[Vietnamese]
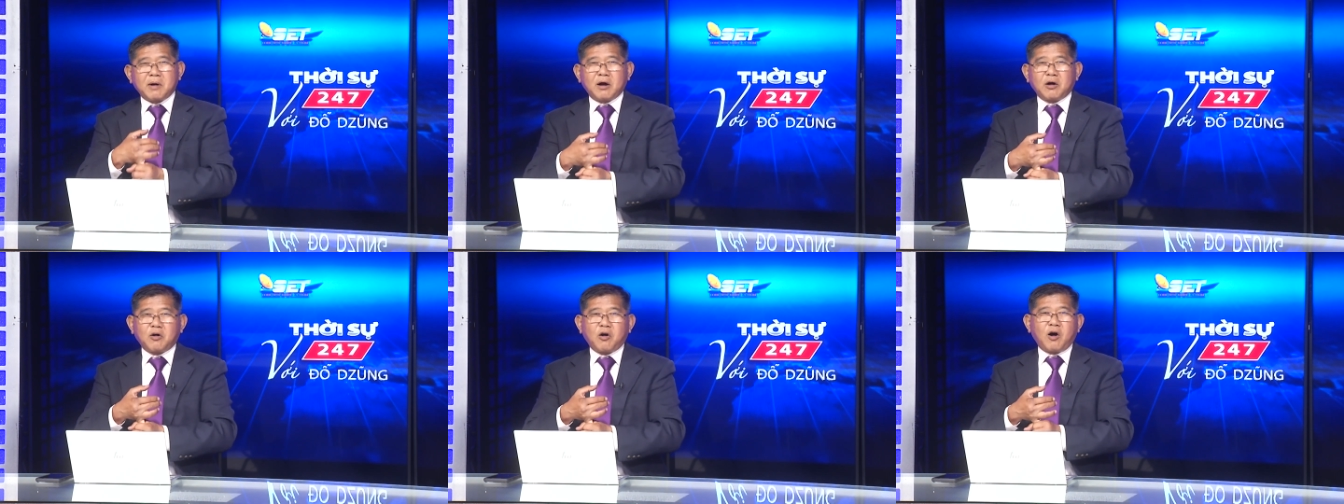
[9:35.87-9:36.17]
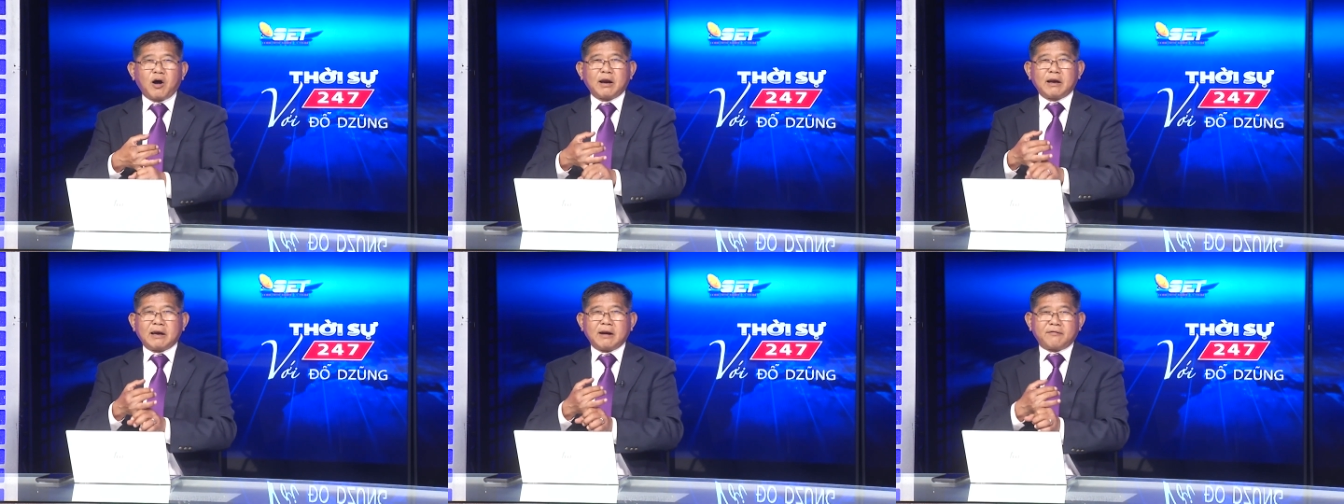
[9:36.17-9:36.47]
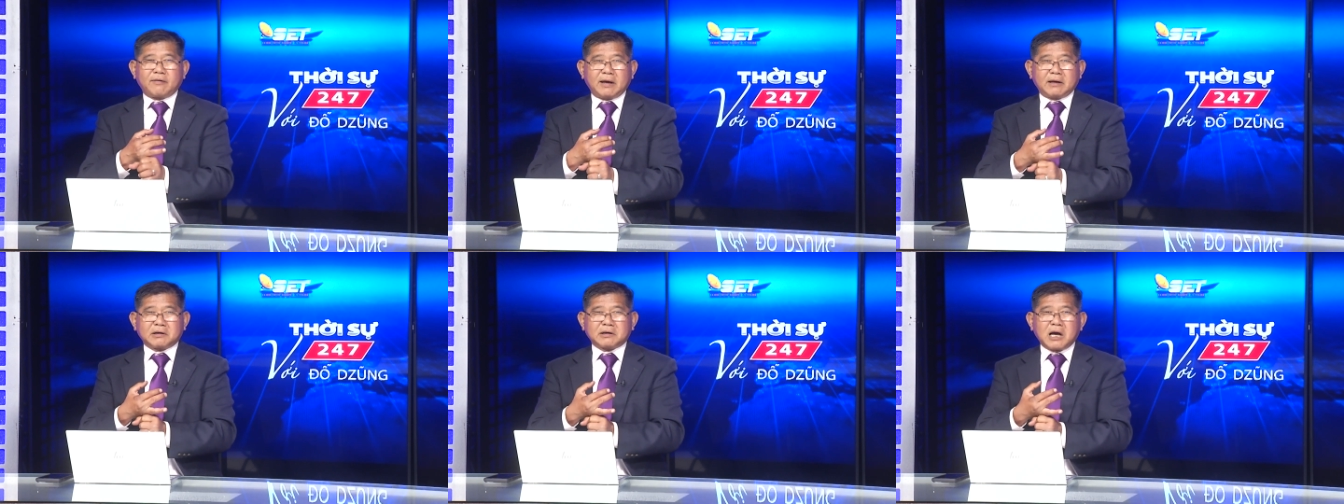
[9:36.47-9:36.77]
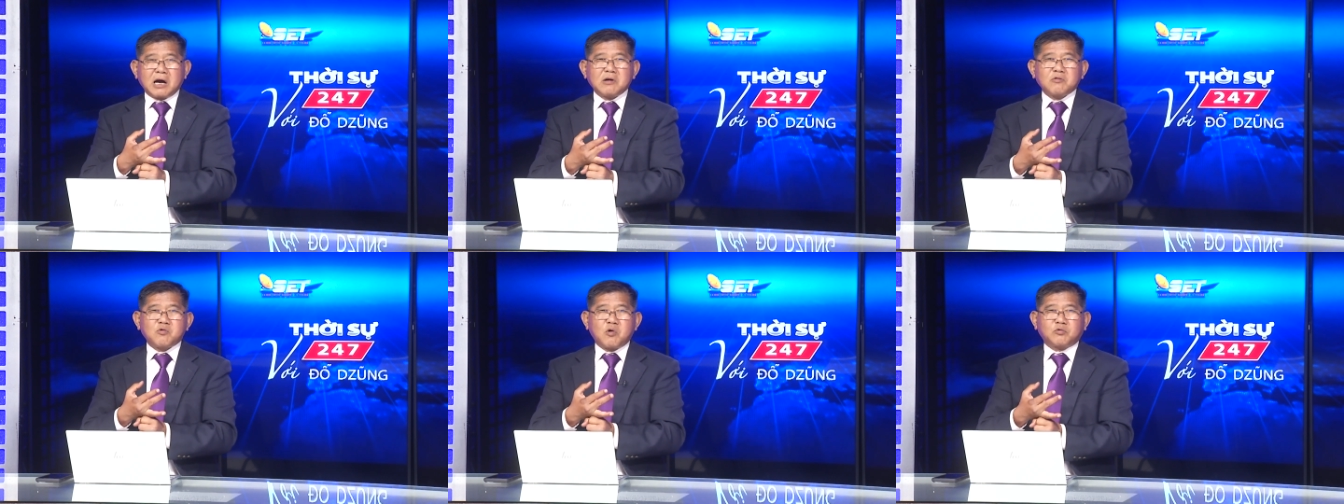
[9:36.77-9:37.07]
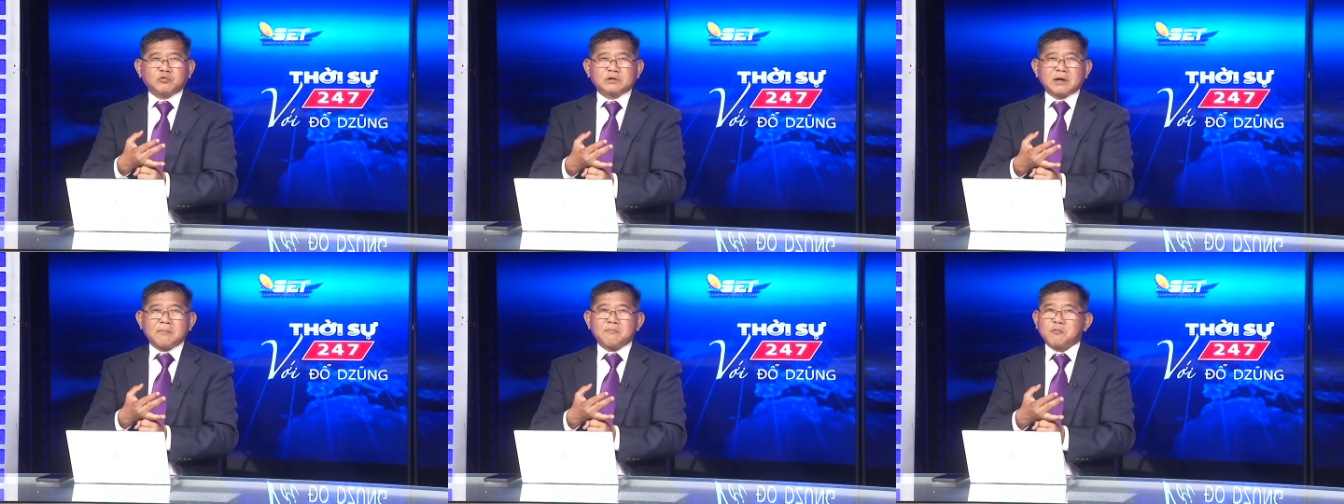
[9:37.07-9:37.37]
mà gọi là fan cứng của
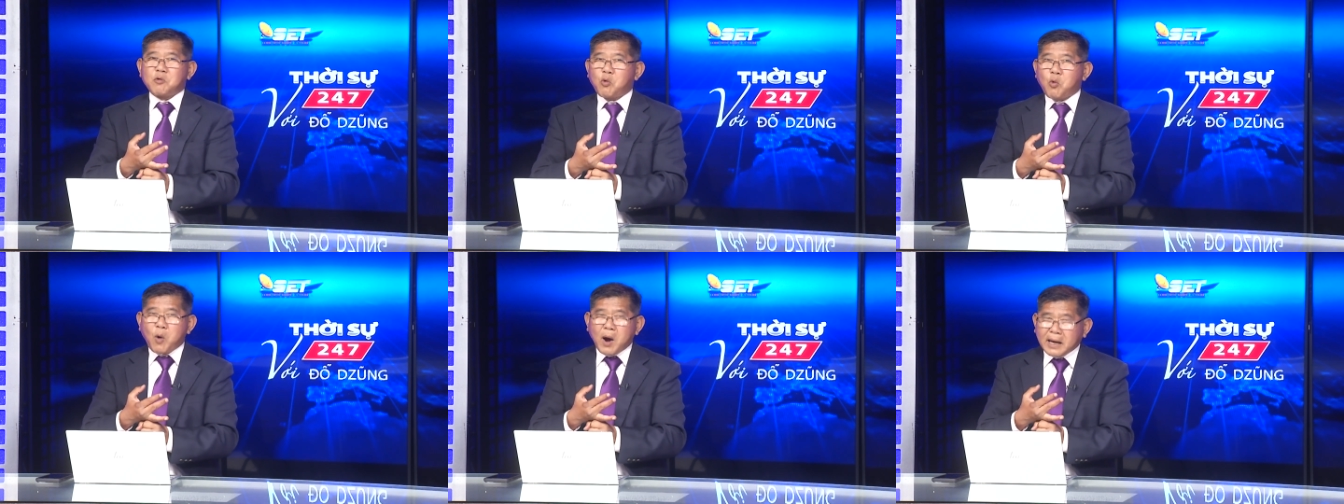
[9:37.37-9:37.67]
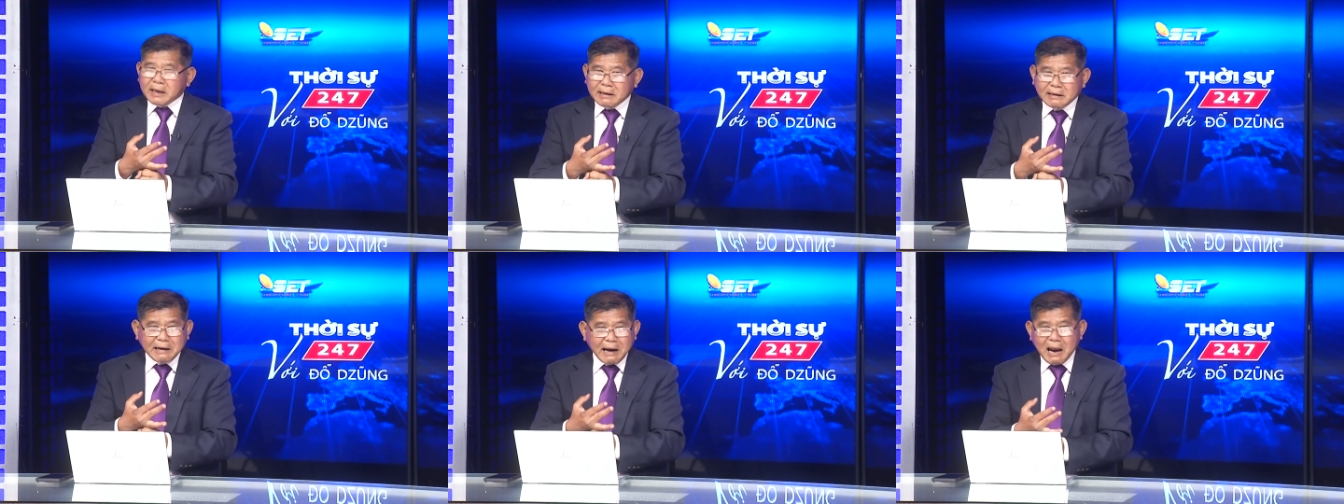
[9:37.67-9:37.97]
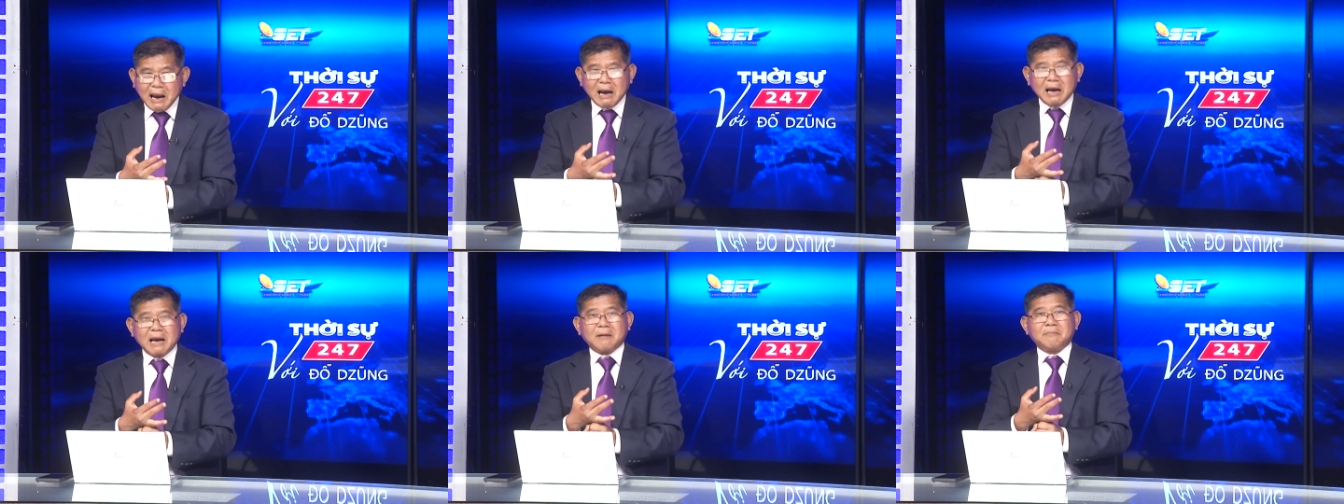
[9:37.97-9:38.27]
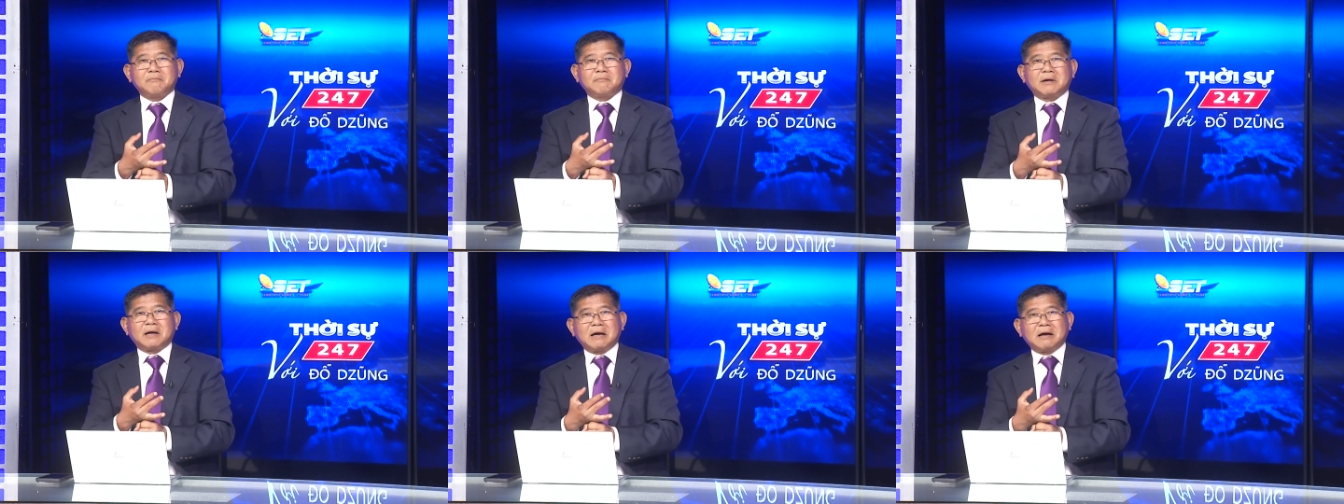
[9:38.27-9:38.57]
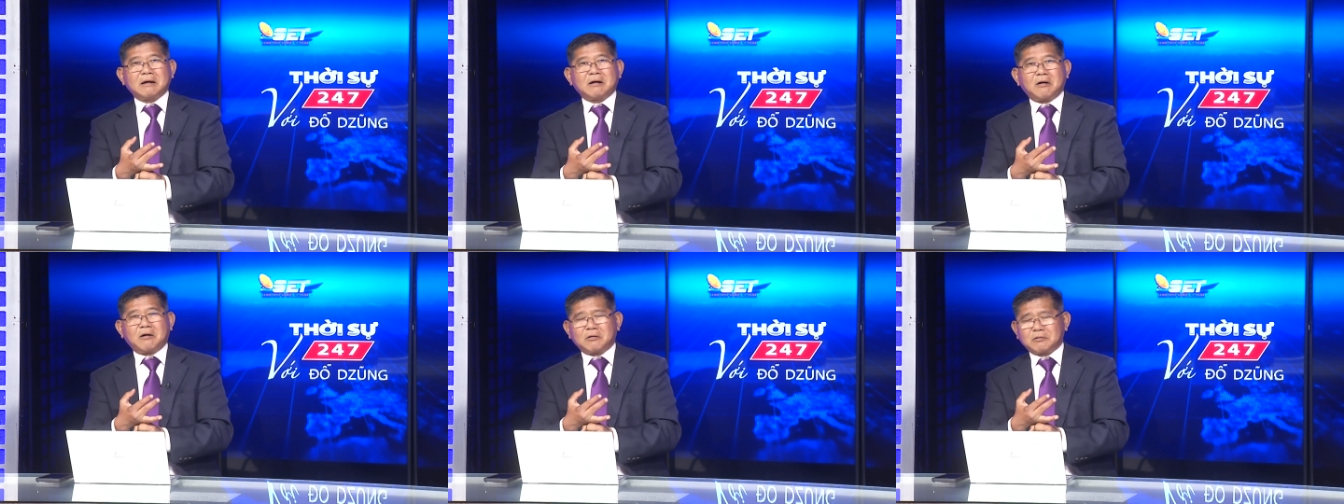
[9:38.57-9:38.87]
ông Trump nó quá ghê lắm.
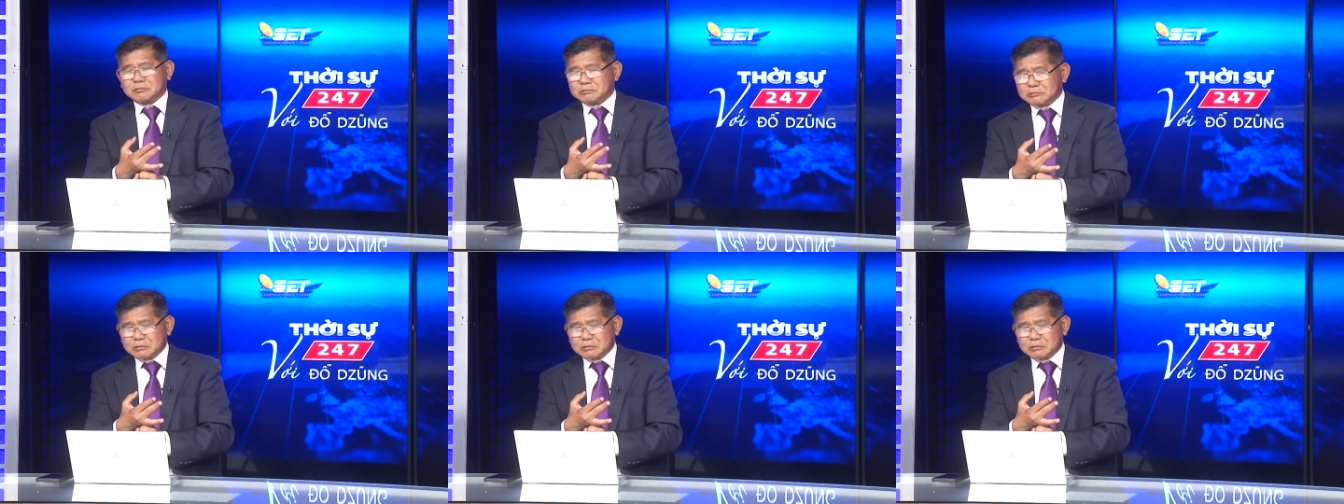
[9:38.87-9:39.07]
Họ